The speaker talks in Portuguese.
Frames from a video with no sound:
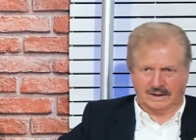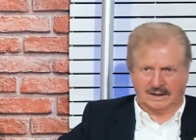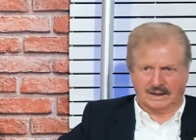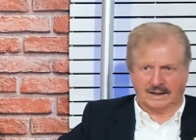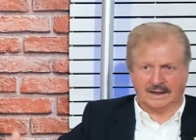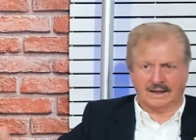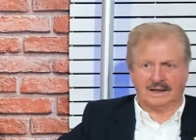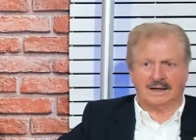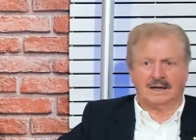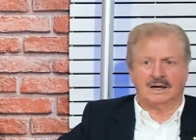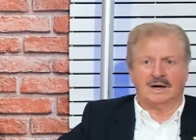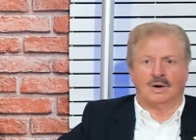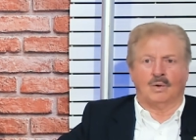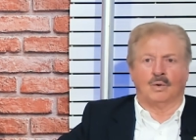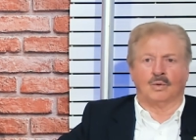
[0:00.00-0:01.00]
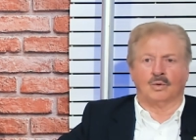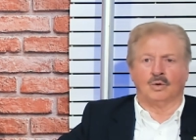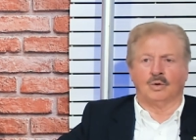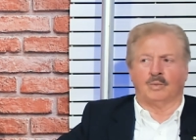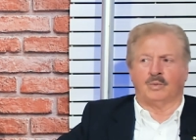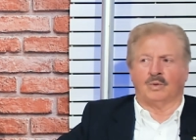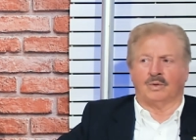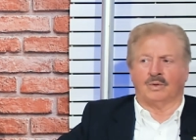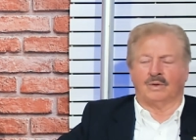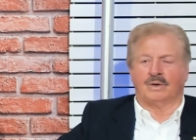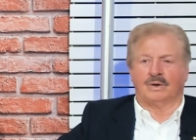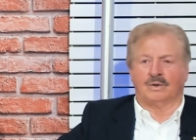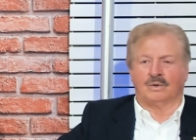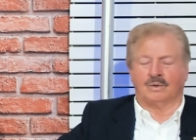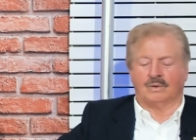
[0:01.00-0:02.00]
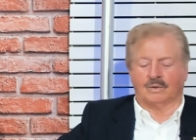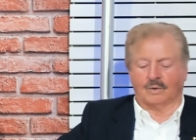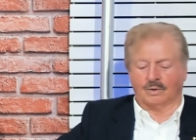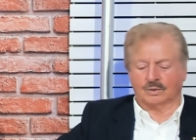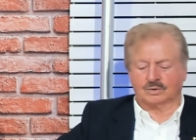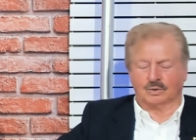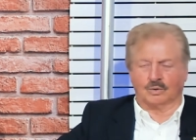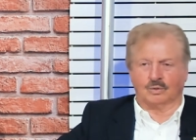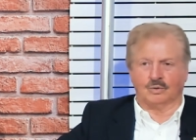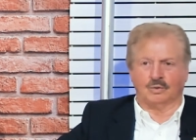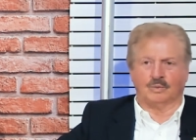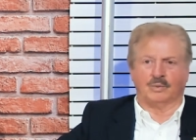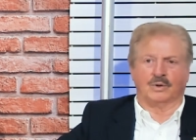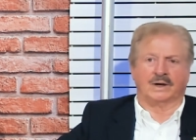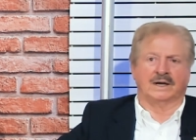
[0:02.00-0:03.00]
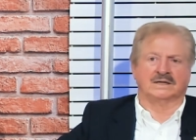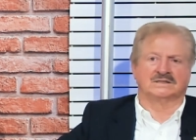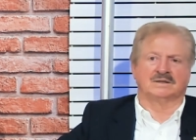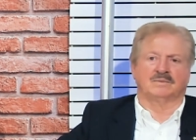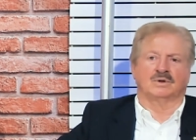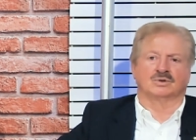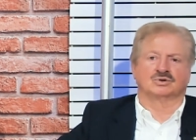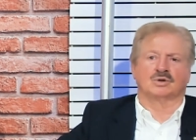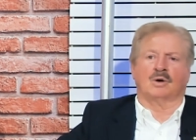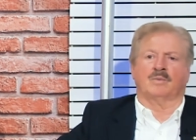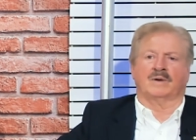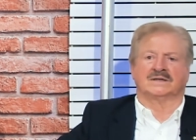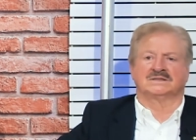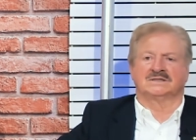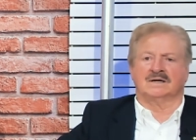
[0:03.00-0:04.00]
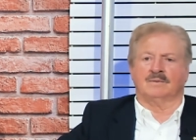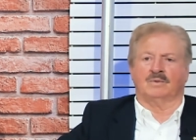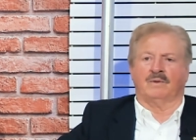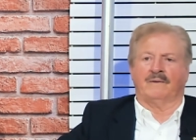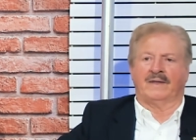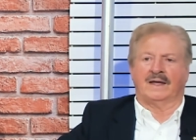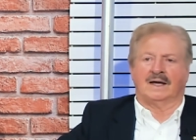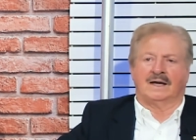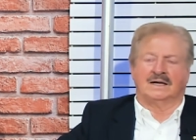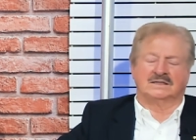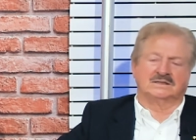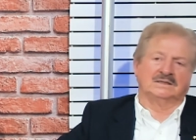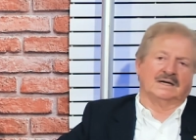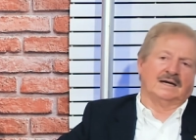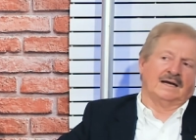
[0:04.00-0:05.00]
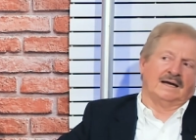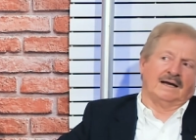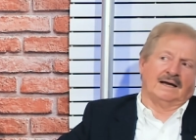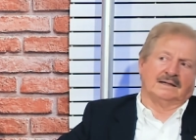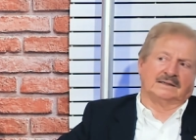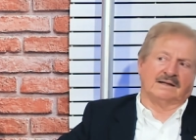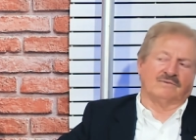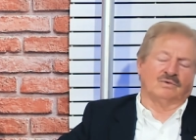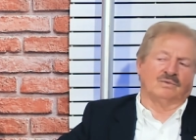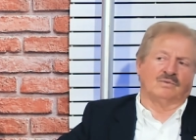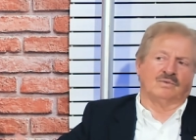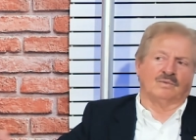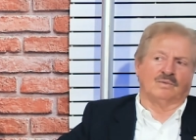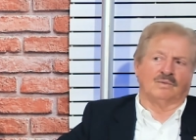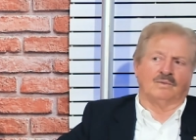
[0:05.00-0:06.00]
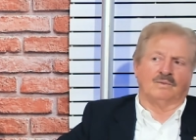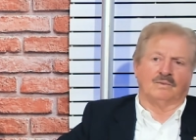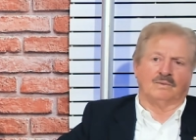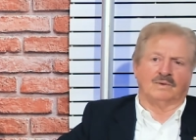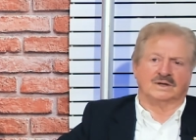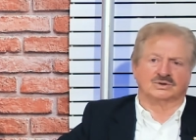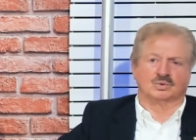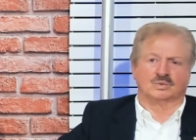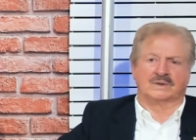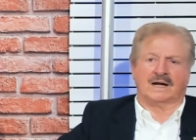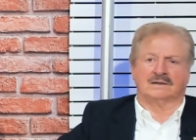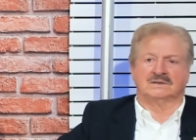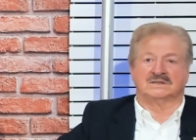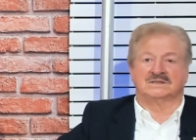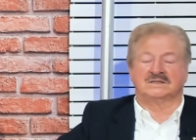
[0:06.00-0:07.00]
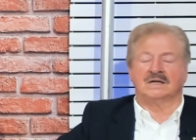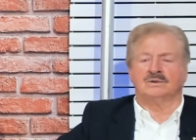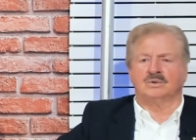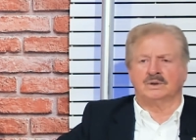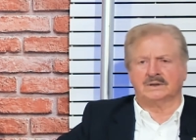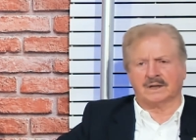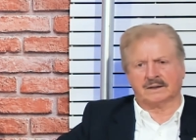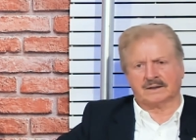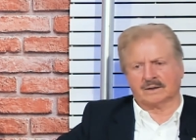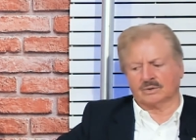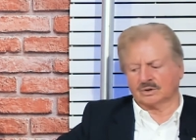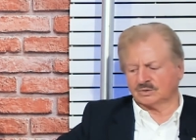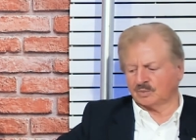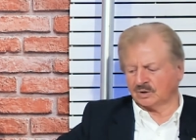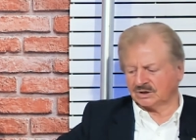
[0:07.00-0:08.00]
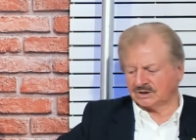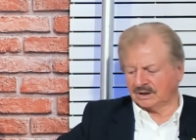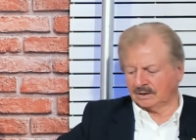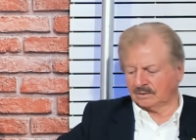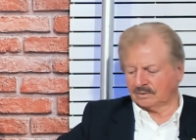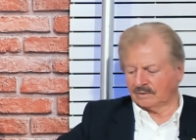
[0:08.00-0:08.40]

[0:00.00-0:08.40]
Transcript: E o grupo, o outro grupo que recebeu só o placebo, esse, é, teve um, um resultado de 132%.